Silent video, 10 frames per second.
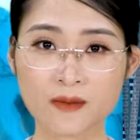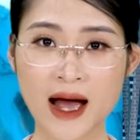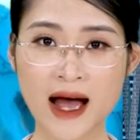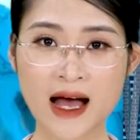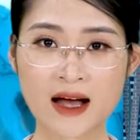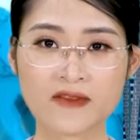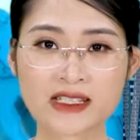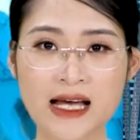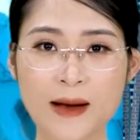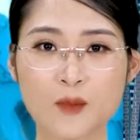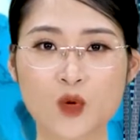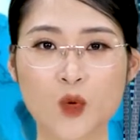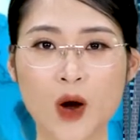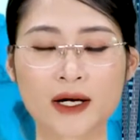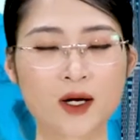bạ và giảm một
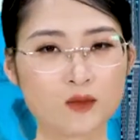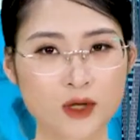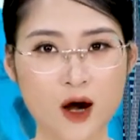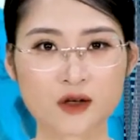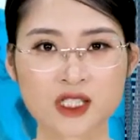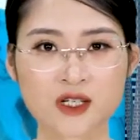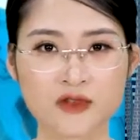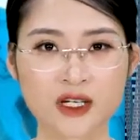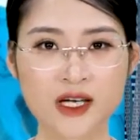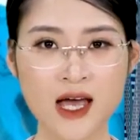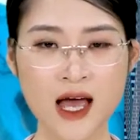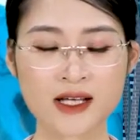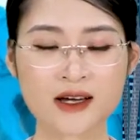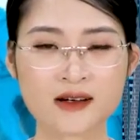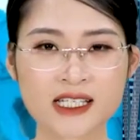khoản không nhỏ chi phí
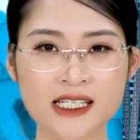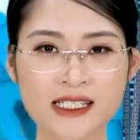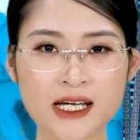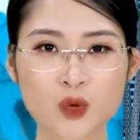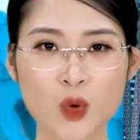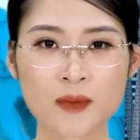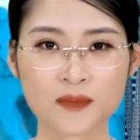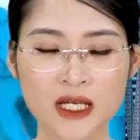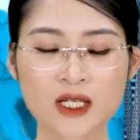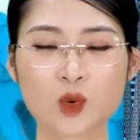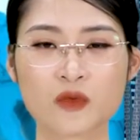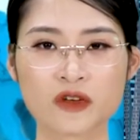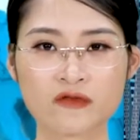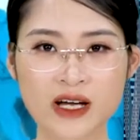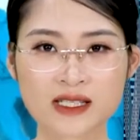nhờ chính sách thuê pin của
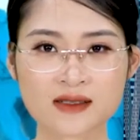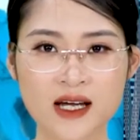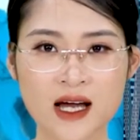VinFast.